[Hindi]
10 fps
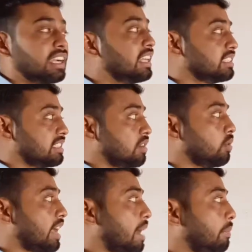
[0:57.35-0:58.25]
इट डज़
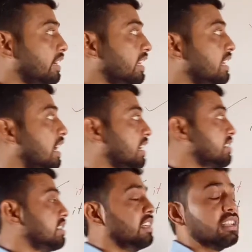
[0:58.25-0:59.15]
नॉट हैपन इन आर
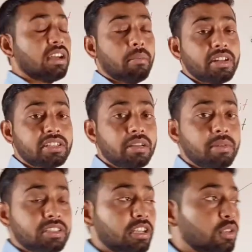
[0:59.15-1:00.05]
स्टेट हमारे स्टेट
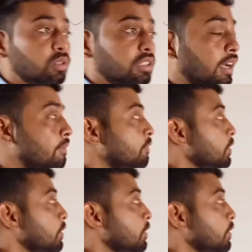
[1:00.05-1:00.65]
में ऐसा नहीं होता